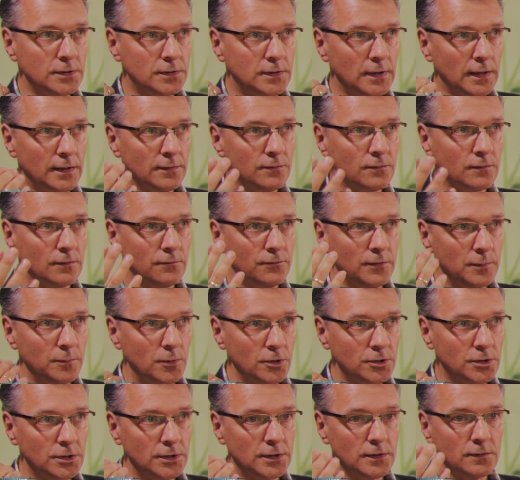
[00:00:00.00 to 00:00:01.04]
ich das, wie
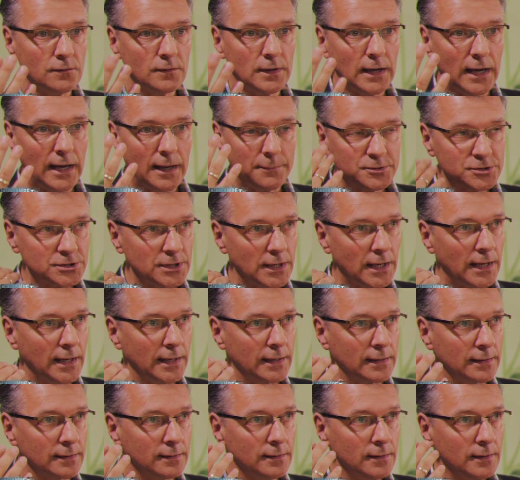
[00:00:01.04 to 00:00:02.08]
möchte ich ins Grab
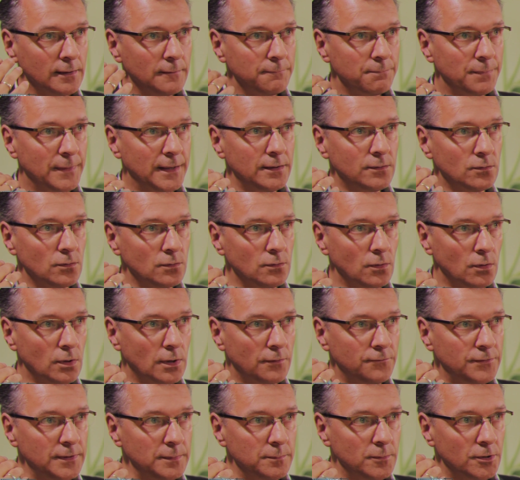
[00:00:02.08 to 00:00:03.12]
steigen? Nicht? Und,
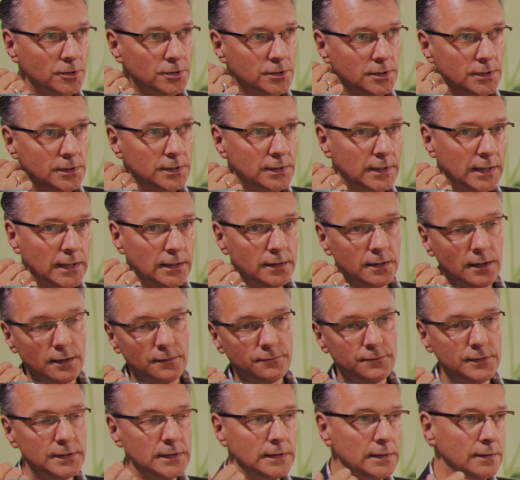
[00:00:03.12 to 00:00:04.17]
oder wie möchte ich
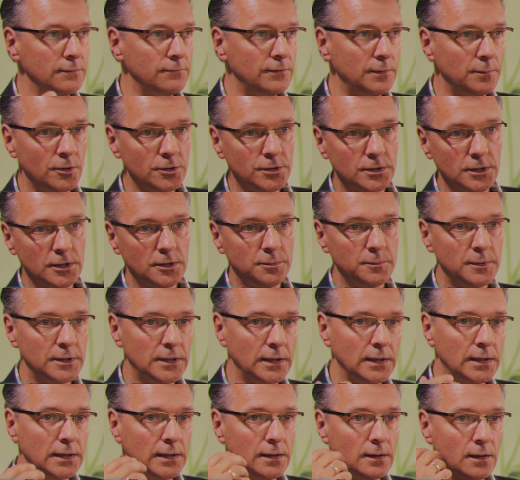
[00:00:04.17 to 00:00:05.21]
Kinder wiegen? Wie möchte ich mit
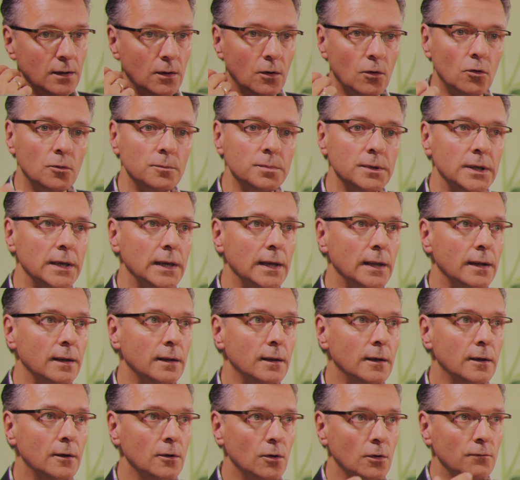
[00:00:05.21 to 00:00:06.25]
den Kindern auch
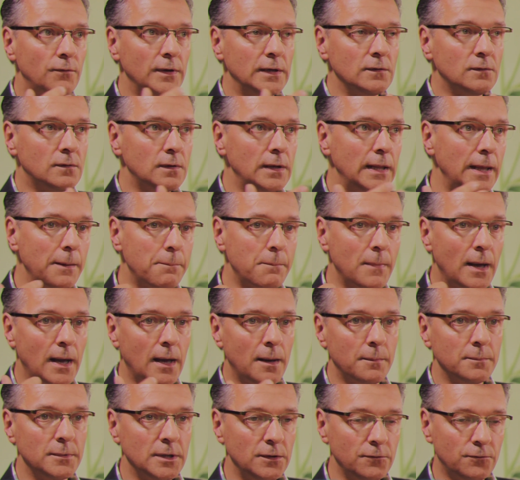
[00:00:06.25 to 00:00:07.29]
umgehen? Und welches Leben
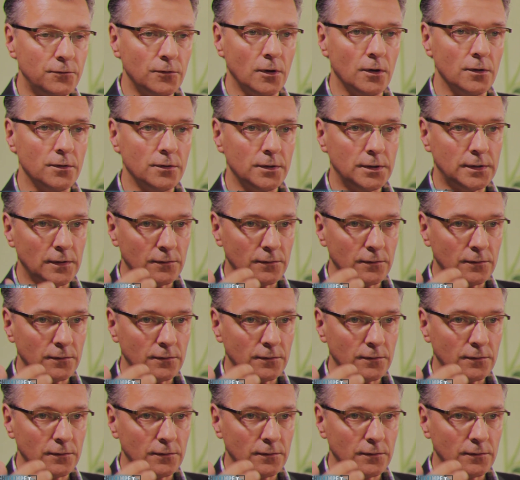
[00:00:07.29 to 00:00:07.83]
haben die vor sich?